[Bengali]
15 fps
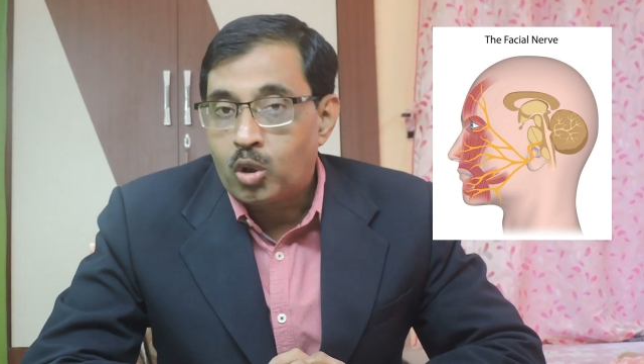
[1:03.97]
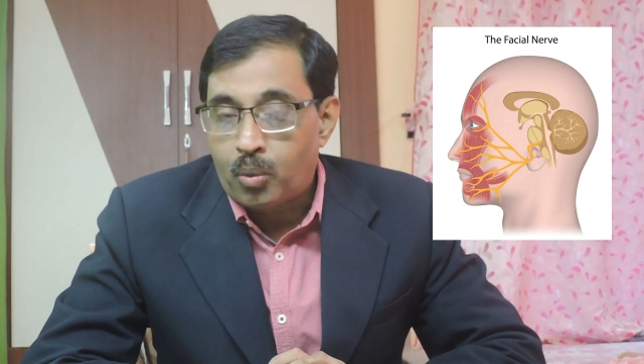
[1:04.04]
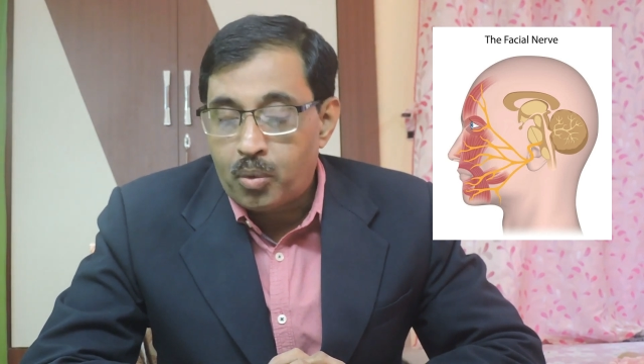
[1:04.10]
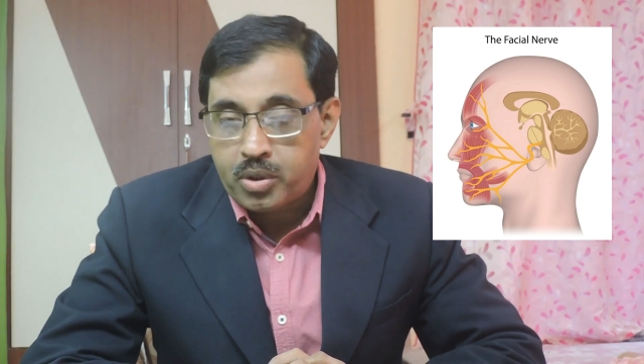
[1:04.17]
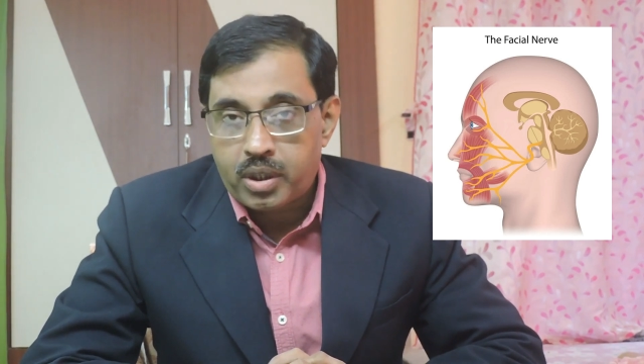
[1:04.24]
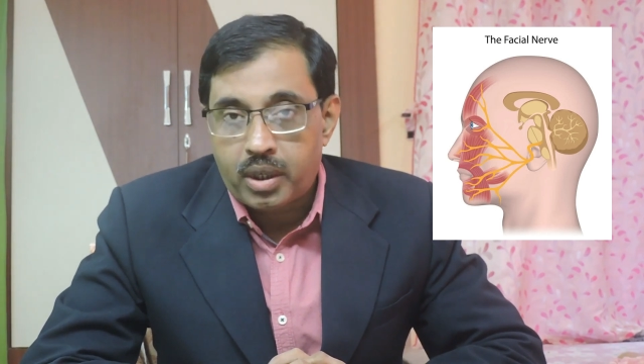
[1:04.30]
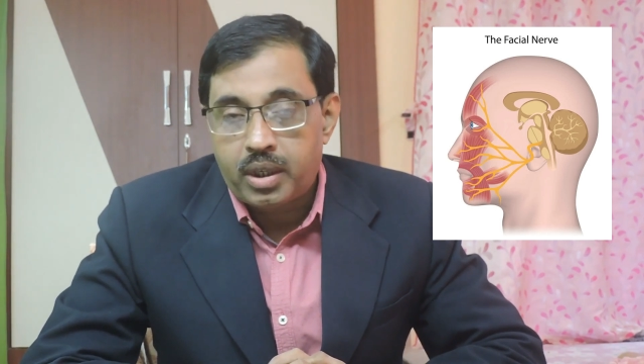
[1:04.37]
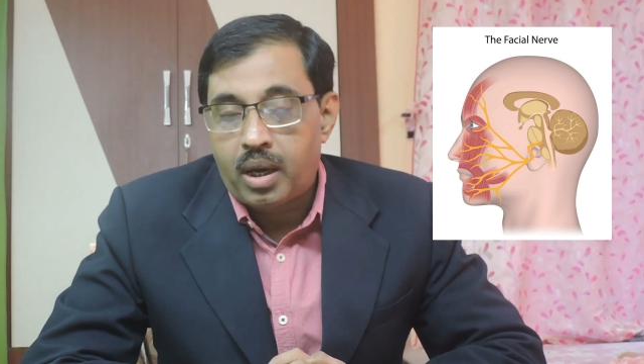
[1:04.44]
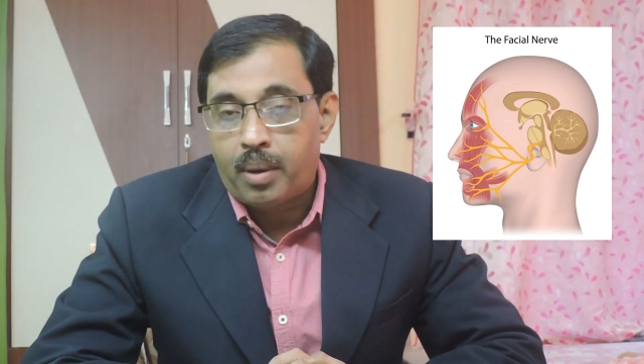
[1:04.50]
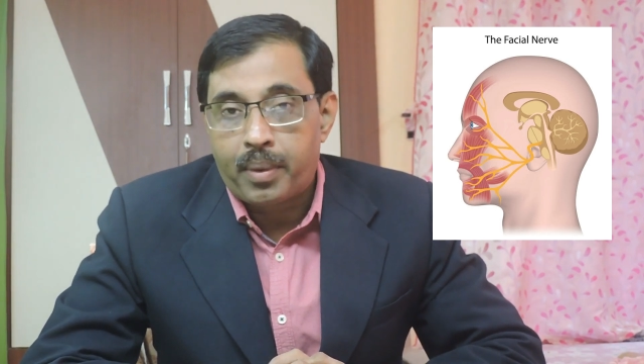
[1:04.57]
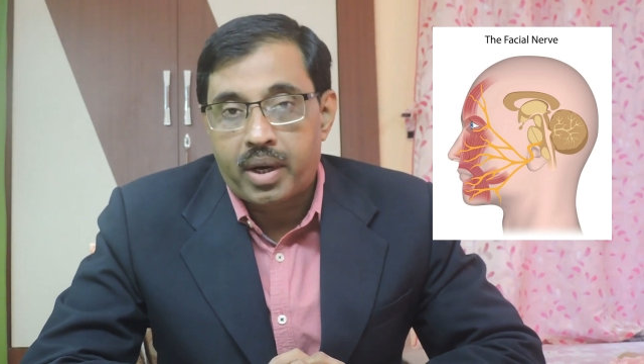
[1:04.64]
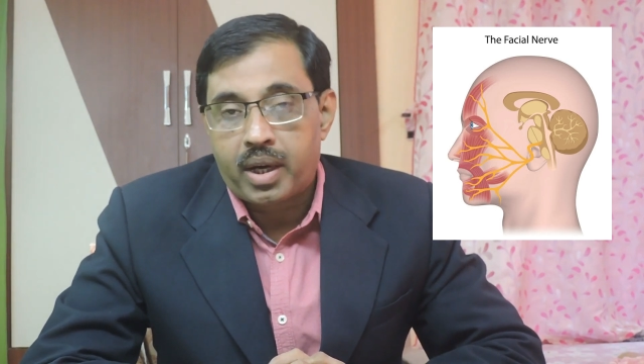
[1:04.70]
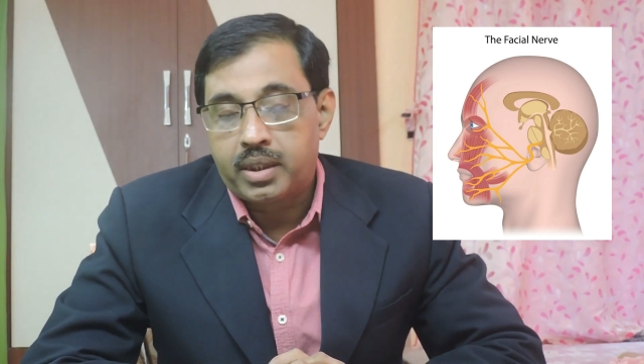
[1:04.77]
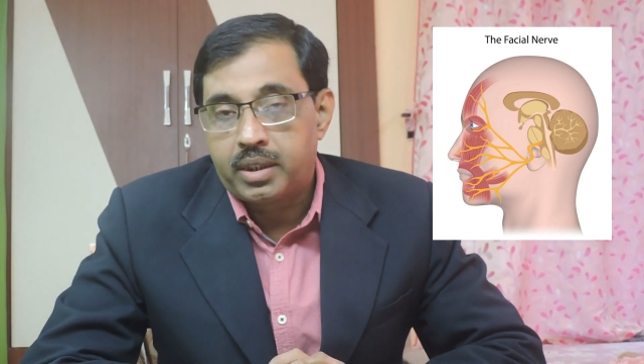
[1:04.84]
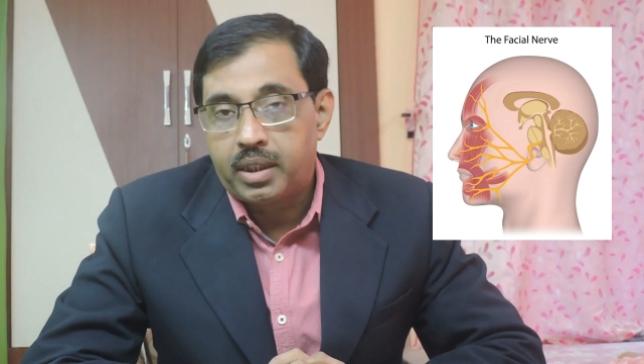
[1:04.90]
সমস্যা নিয়ে
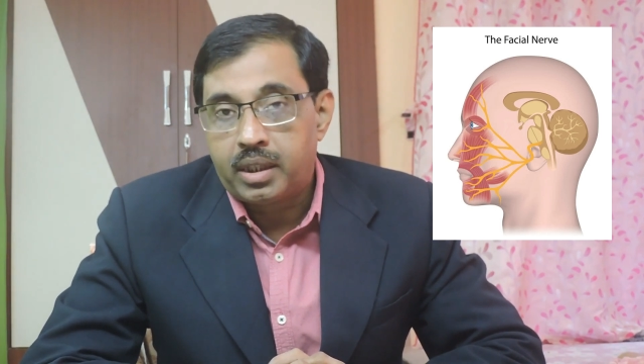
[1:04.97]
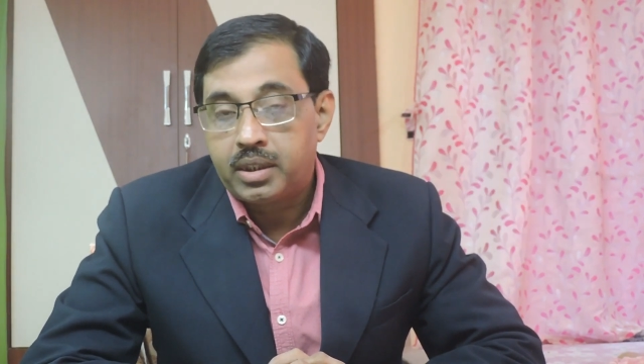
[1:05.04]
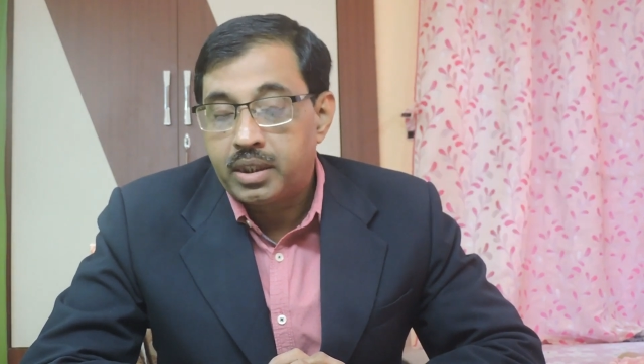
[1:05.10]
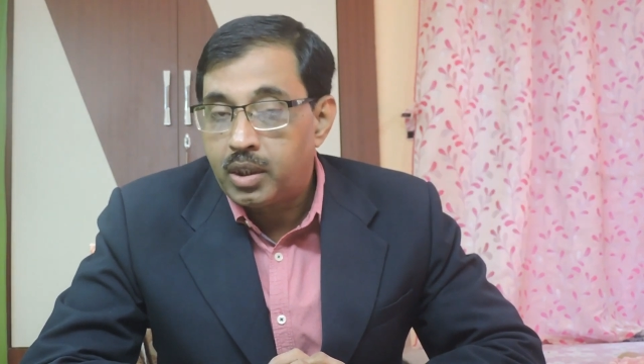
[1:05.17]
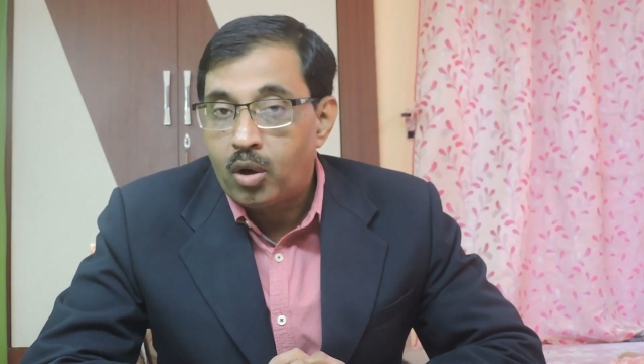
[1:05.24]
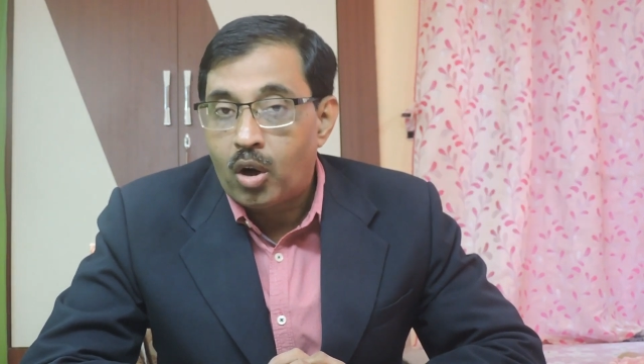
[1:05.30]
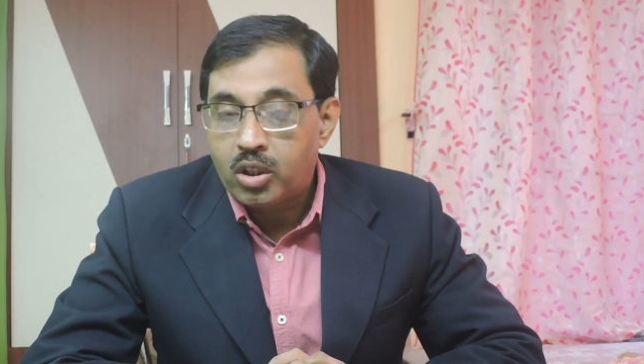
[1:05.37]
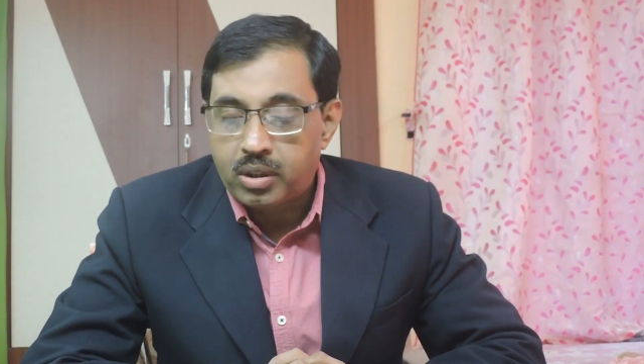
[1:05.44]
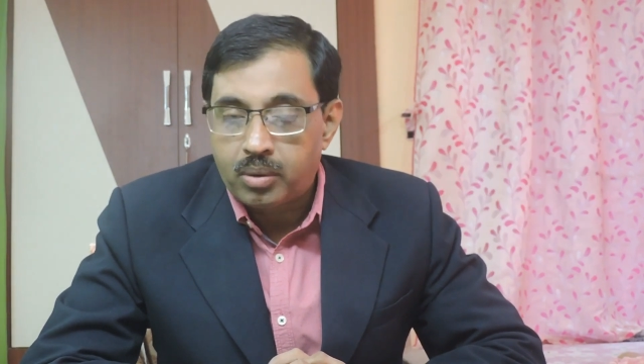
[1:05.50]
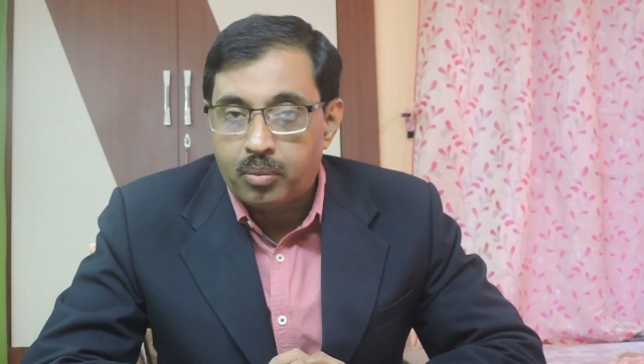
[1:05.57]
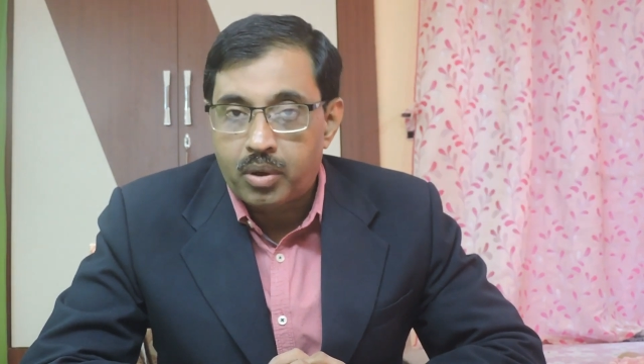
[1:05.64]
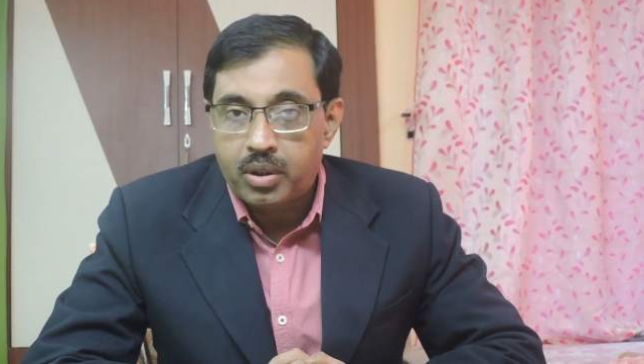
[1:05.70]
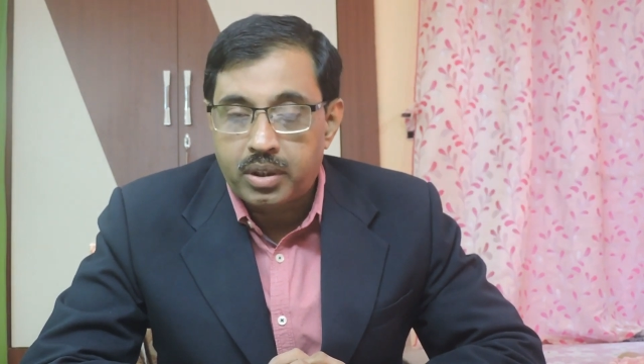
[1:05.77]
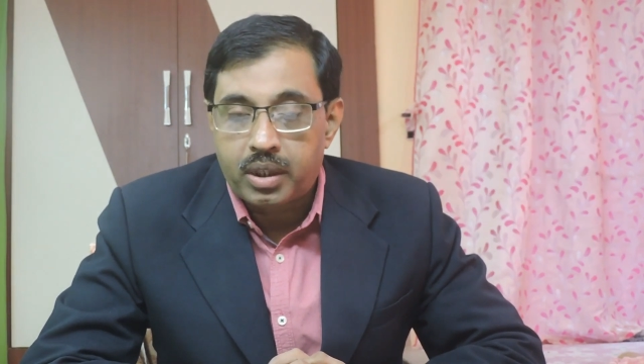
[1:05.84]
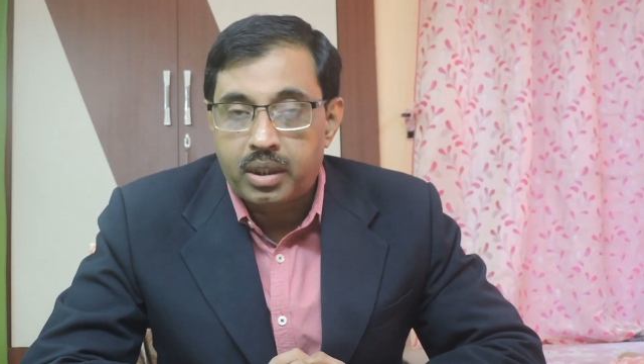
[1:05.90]
আমার কাছে যিনি হোয়াটসঅ্যাপ
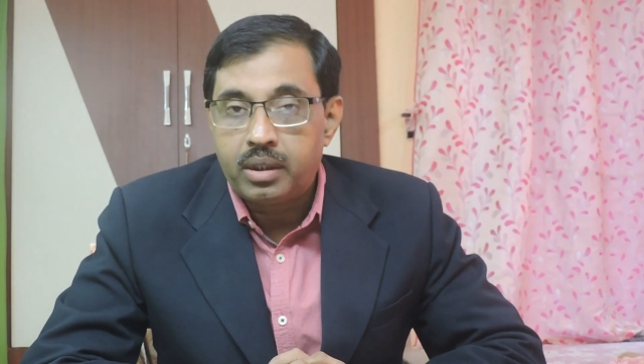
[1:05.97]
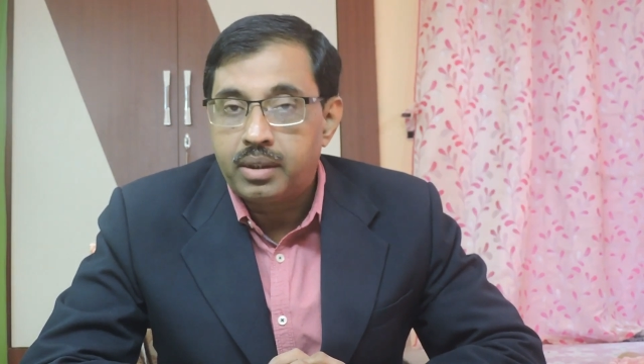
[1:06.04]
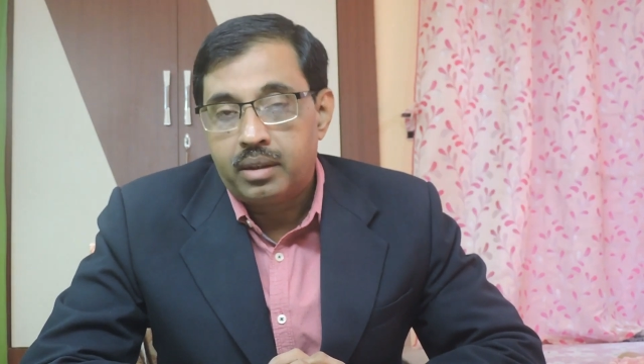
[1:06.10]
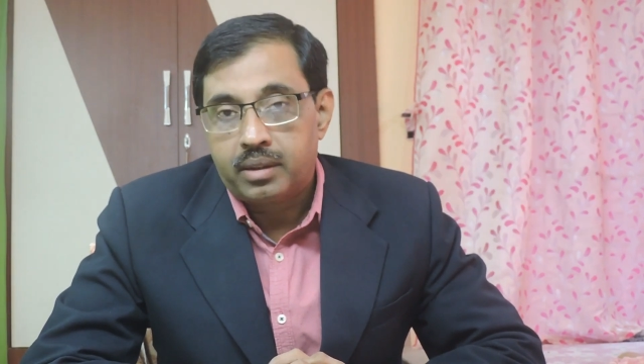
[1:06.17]
করেছেন